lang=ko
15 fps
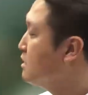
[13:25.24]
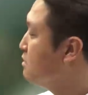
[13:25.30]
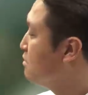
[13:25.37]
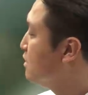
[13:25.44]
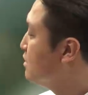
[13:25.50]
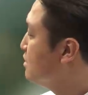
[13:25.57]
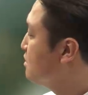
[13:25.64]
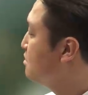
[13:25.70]

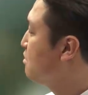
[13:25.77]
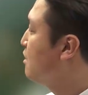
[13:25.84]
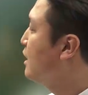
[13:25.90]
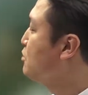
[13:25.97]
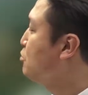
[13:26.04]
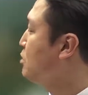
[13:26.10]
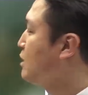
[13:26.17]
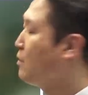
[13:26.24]
그러한 특성을
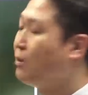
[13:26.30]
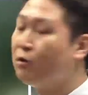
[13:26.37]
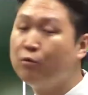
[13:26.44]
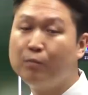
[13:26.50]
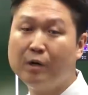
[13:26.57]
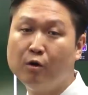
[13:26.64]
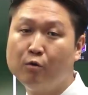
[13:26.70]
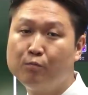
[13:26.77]
가지고 있는 게 바로
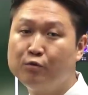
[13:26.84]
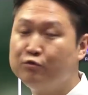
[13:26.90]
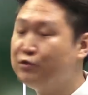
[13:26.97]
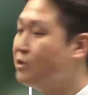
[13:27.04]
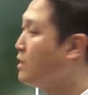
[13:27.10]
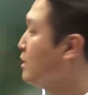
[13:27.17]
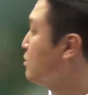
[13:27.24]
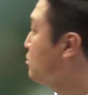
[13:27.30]
파워
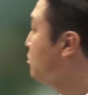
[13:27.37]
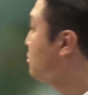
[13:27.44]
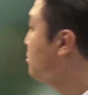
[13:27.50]
퓨즈가 되겠죠.